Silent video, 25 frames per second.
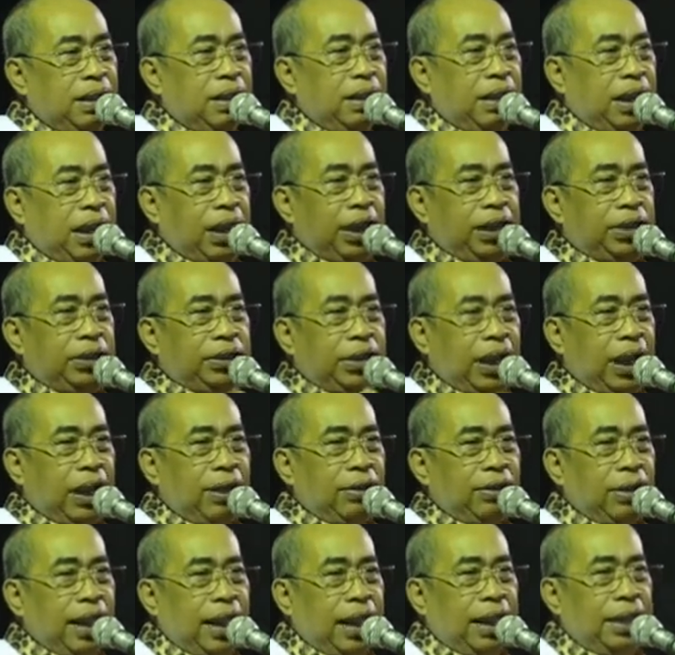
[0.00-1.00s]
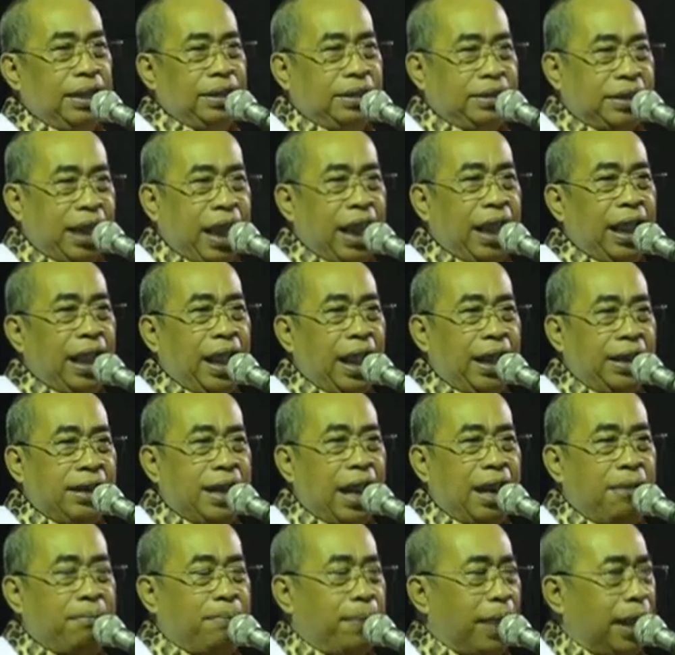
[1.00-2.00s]
Insya Allah saya
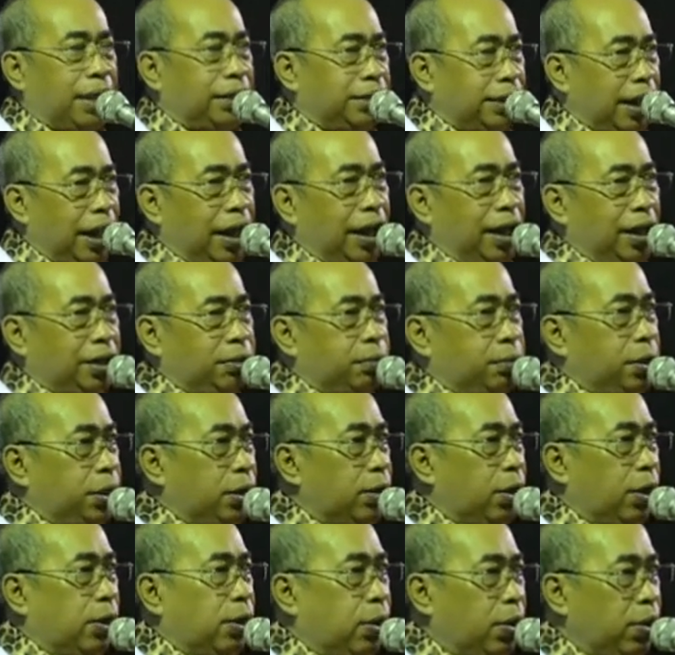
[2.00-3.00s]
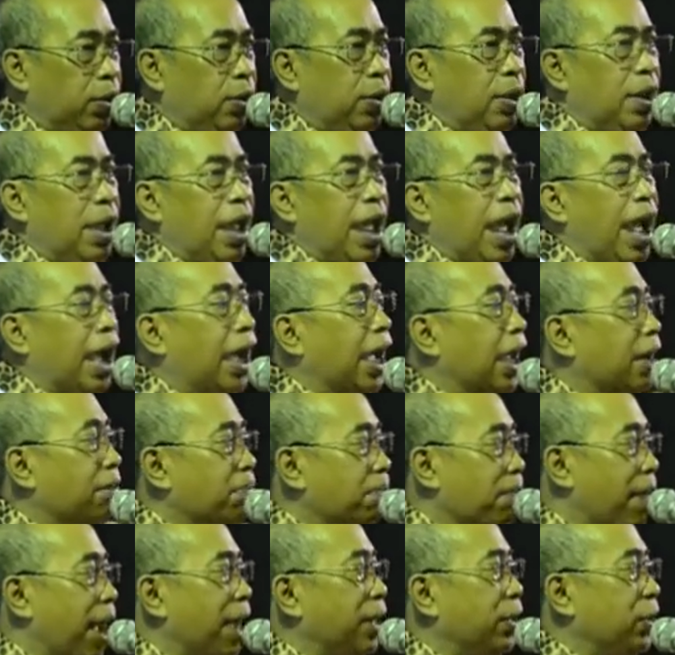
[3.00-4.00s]
dan Pak Charles Widodo akan
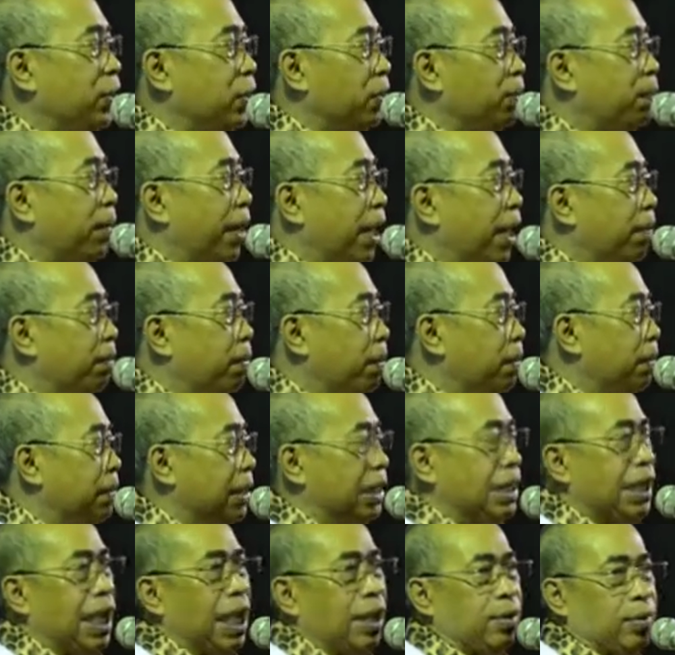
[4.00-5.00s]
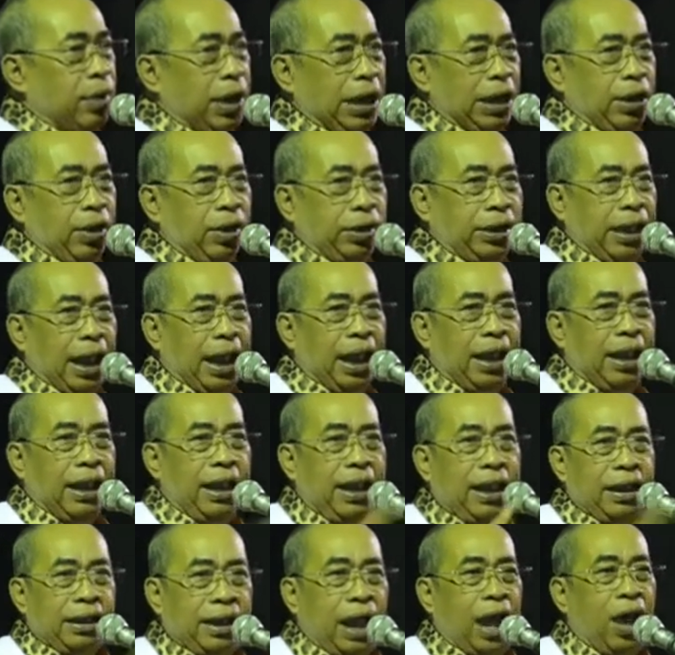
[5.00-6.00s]
maju pada pemilihan wali
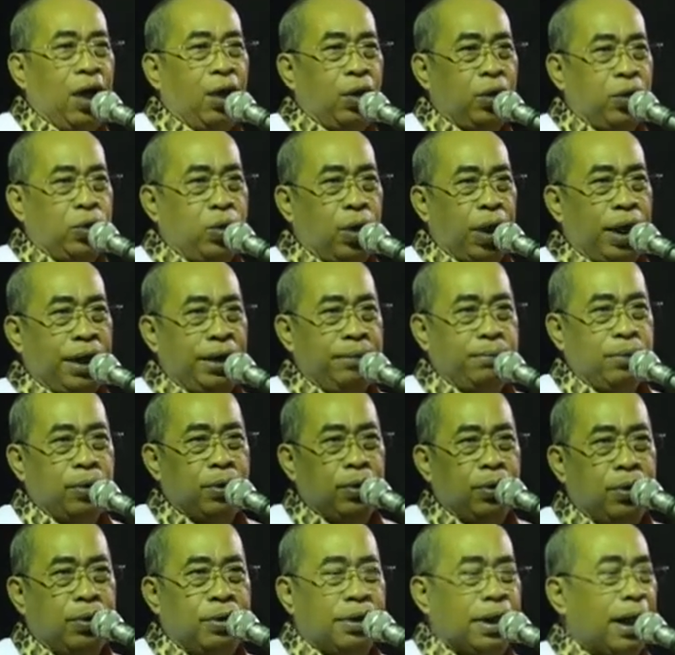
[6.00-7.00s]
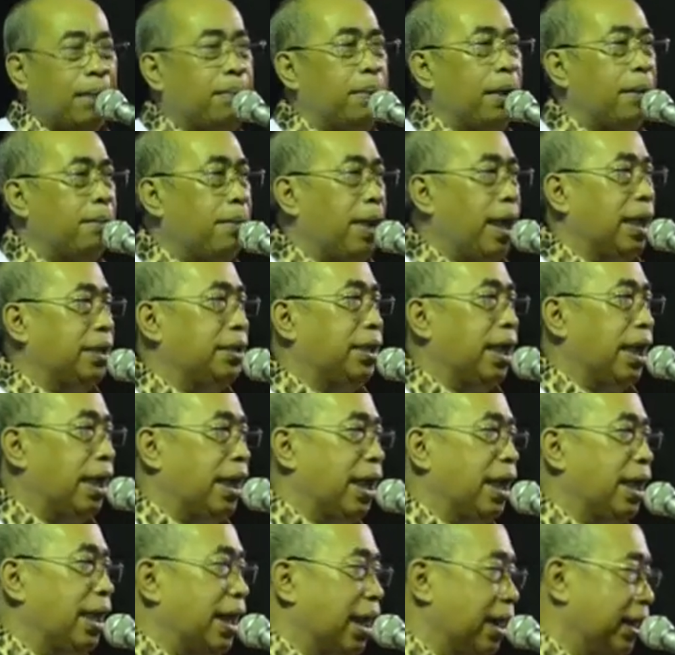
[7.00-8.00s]
kota tahun 2018 yang
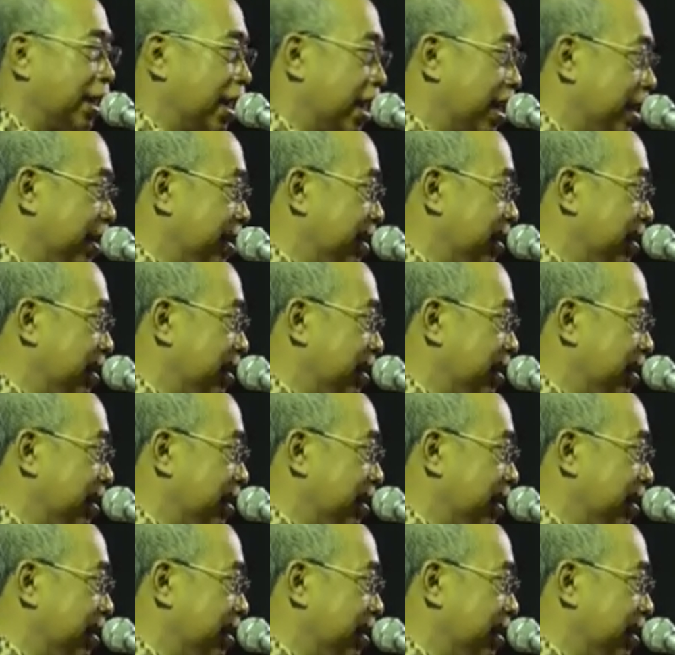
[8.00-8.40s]
akan datang.